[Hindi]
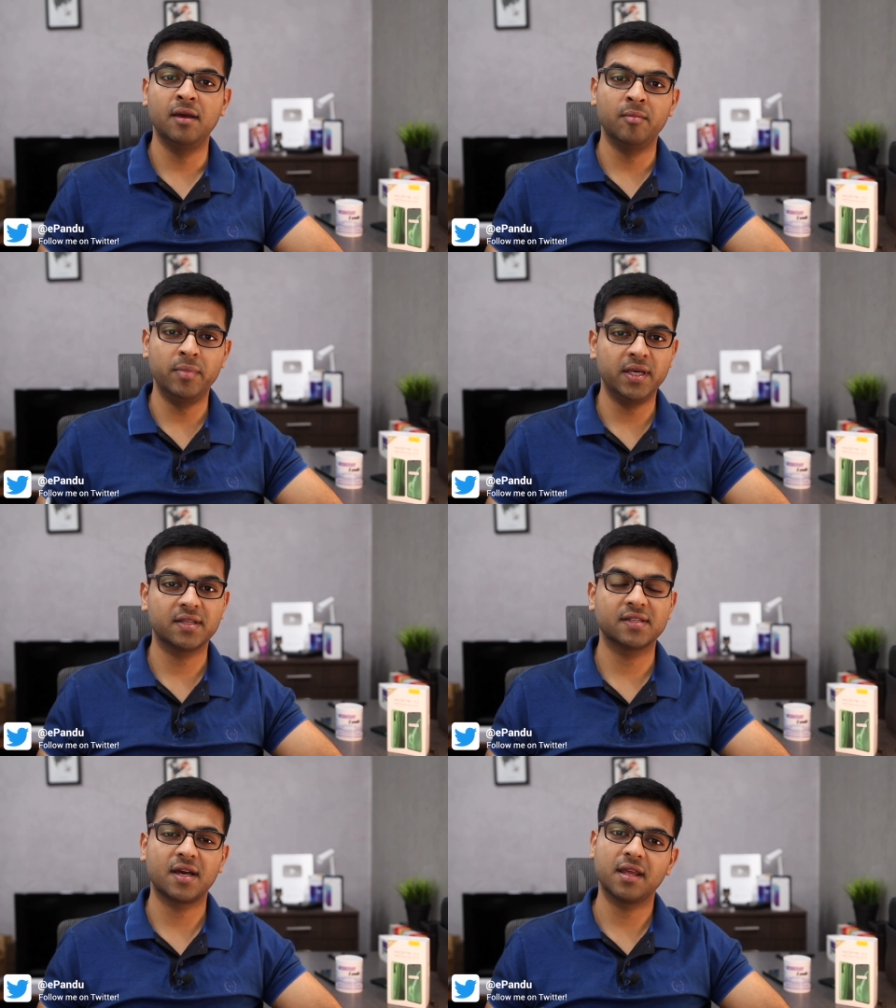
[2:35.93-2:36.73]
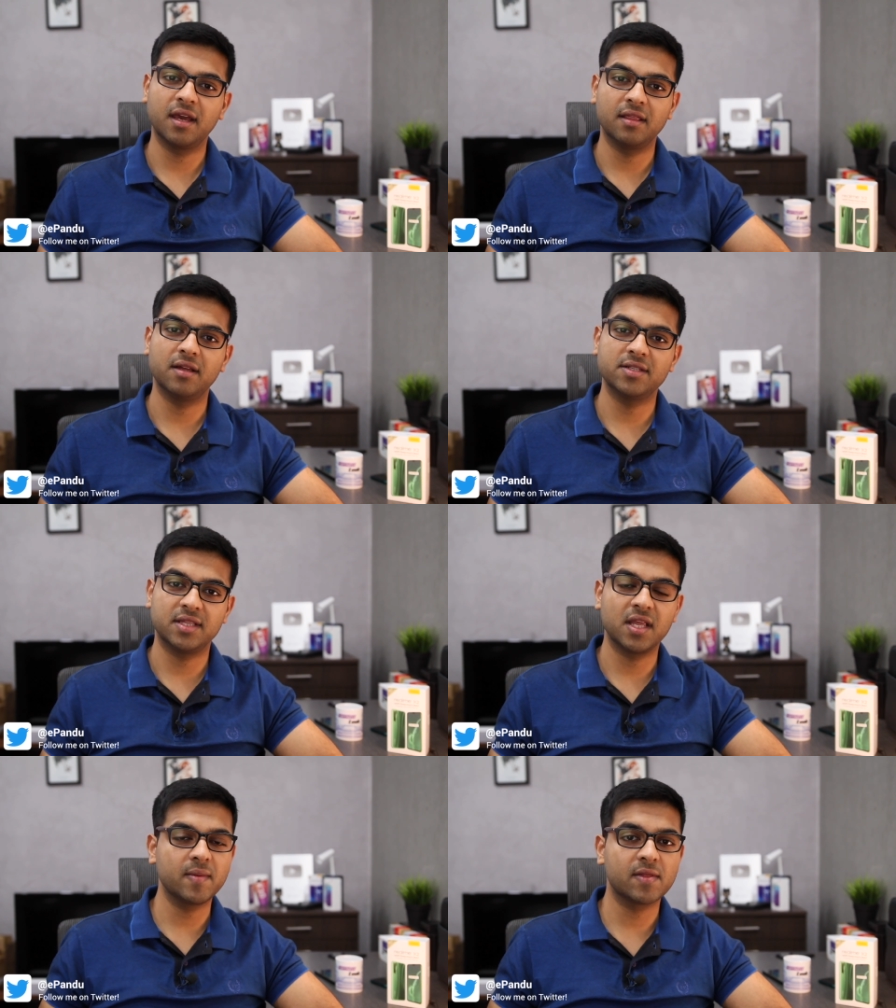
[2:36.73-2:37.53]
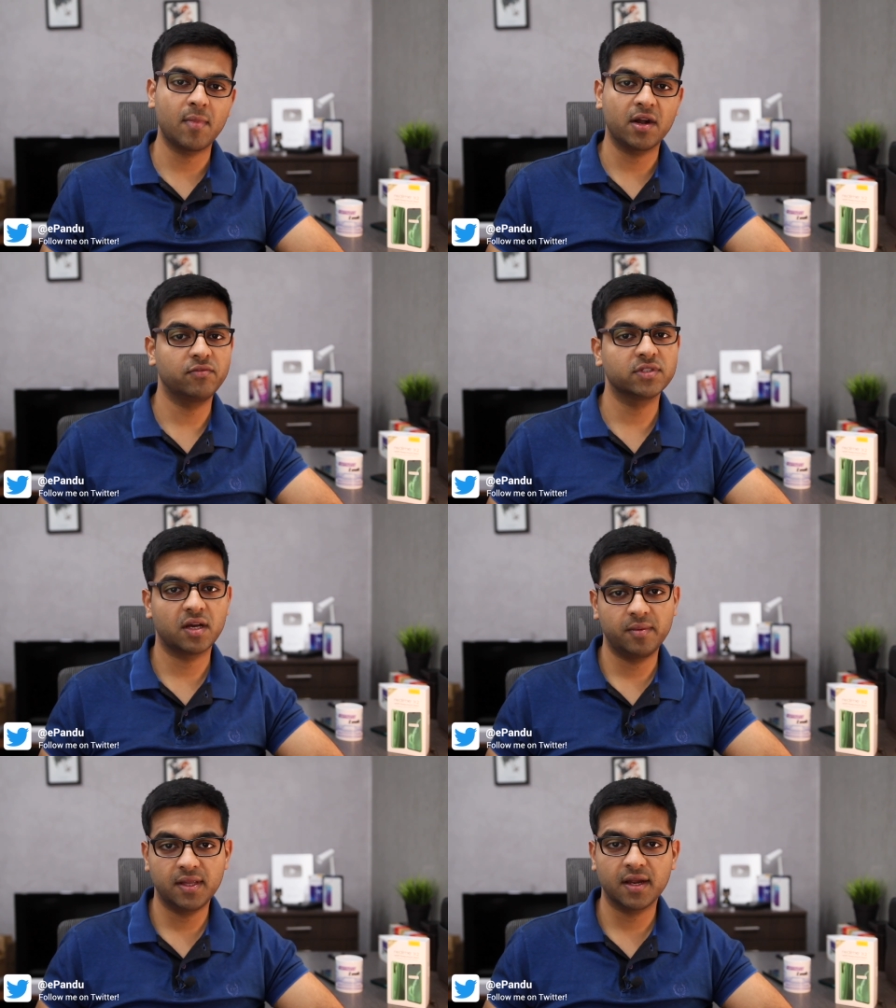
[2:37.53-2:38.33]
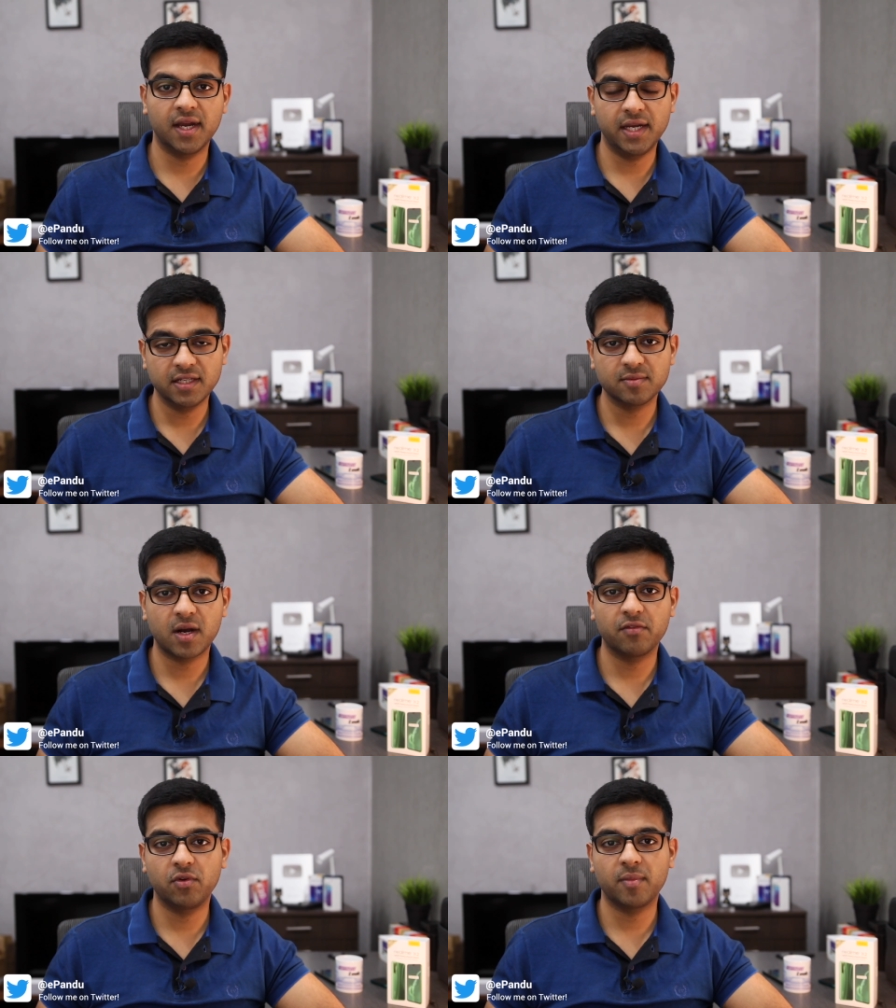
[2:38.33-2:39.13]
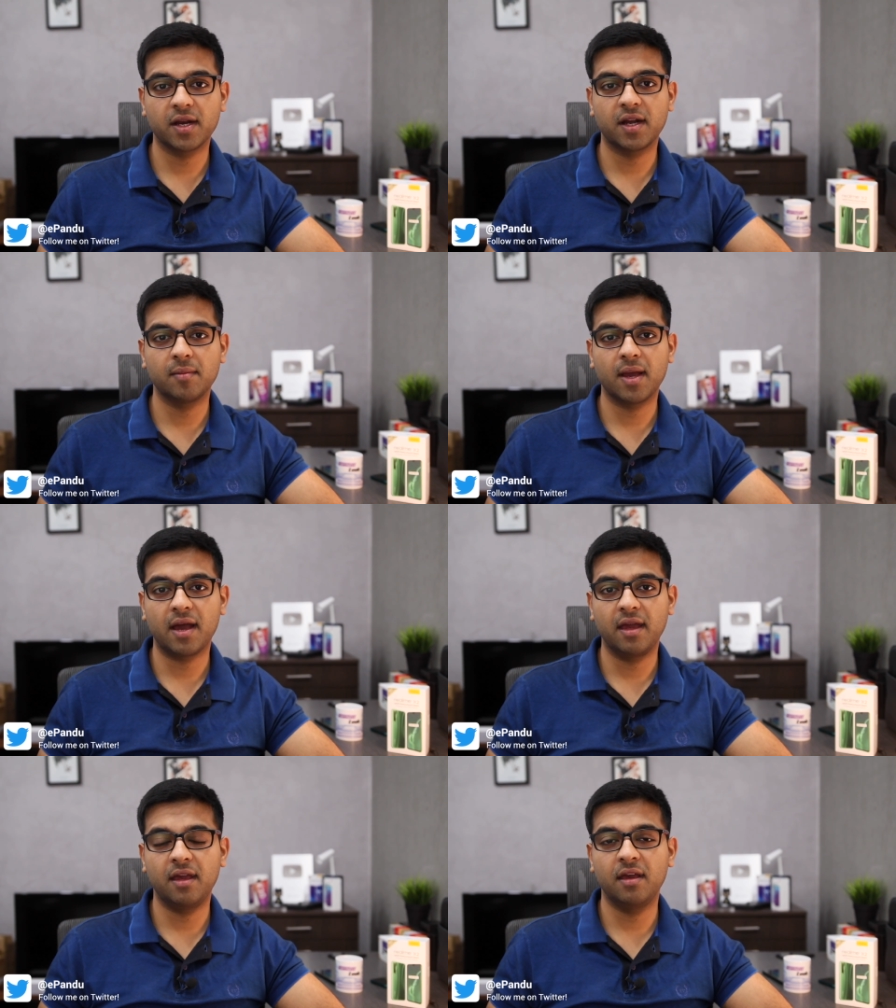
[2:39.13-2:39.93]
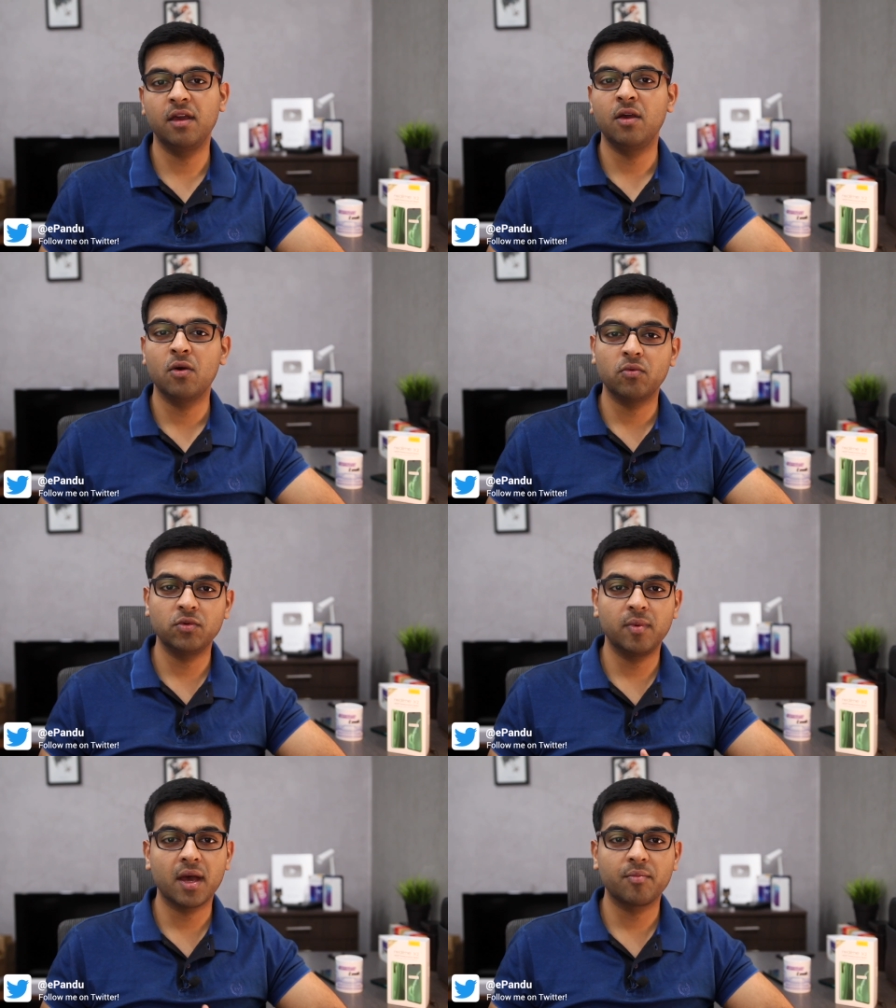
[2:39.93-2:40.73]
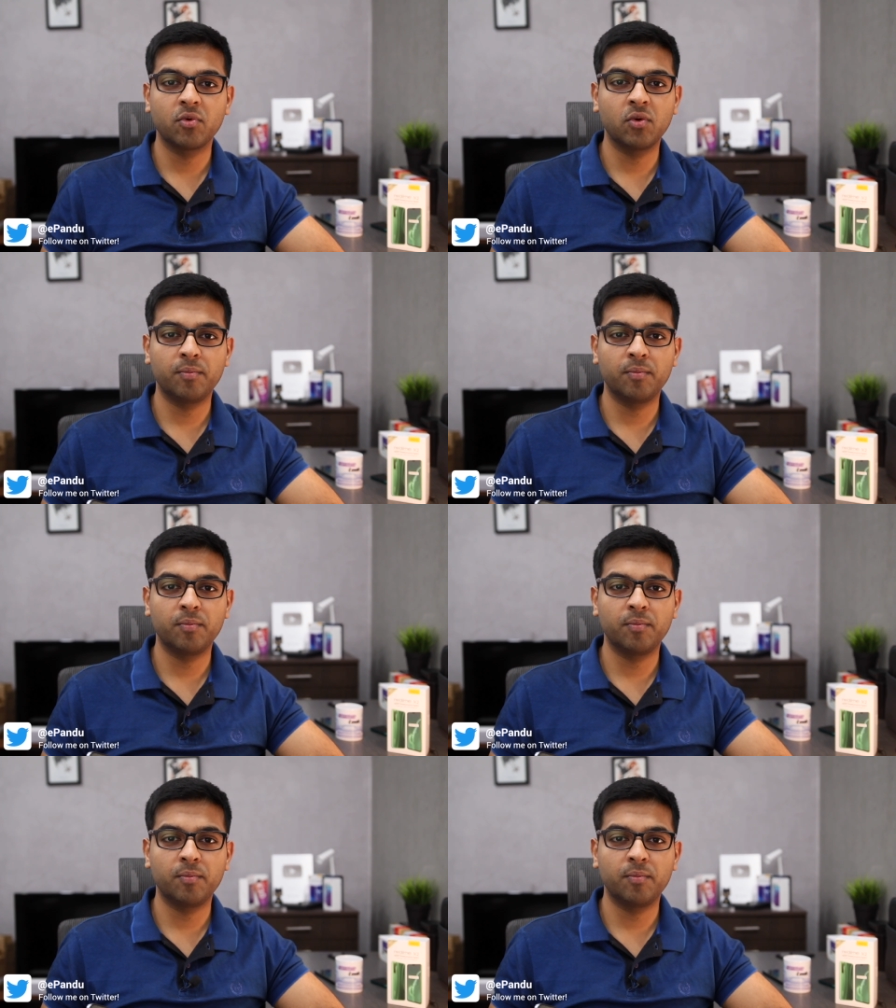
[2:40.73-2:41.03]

बीस हज़ार के अंदर जितने भी स्मार्टफोन्स अभी तक इंडियन स्मार्टफोन मार्केट में आए हैं उनमें आपको